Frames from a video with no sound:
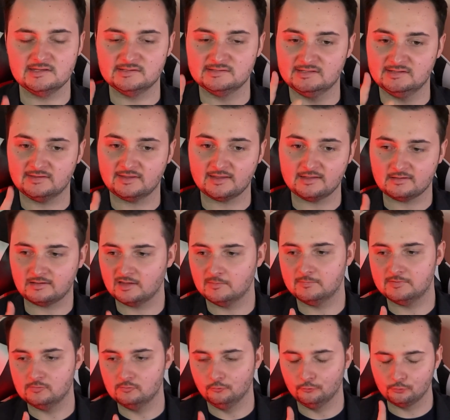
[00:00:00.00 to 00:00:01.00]
qui était très
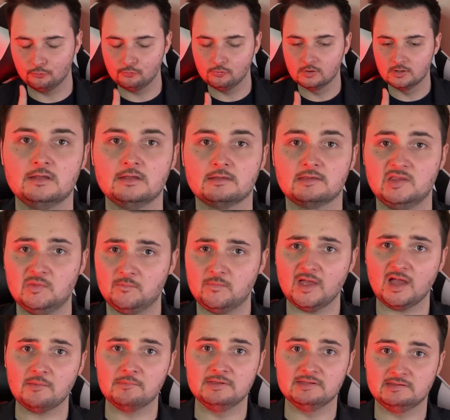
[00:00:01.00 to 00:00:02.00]
creepy du coup, qui
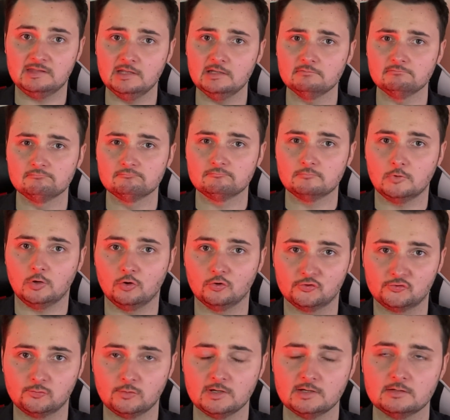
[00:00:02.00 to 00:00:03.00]
permettait, en
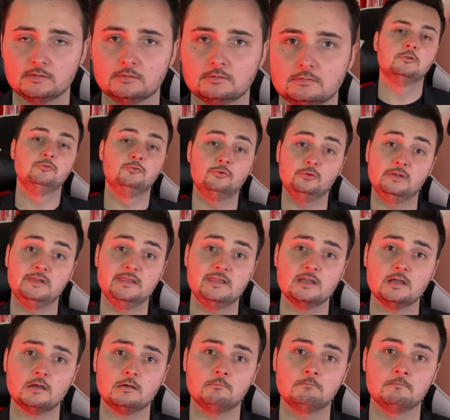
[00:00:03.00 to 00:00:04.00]
soi, de
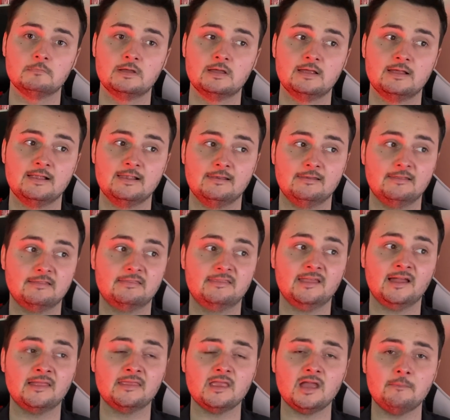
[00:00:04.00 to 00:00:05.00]
lire les
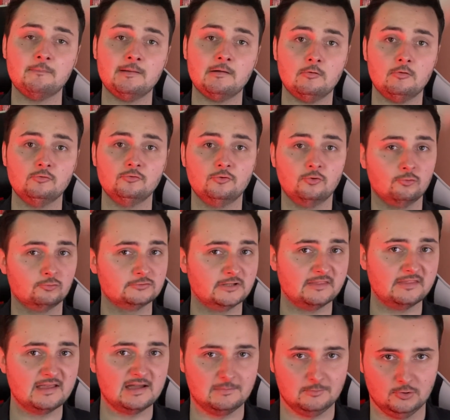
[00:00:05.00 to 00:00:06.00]
dernières paroles de
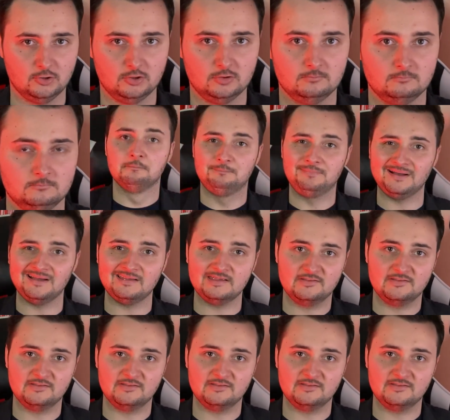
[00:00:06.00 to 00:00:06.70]
condamnés à mort. Par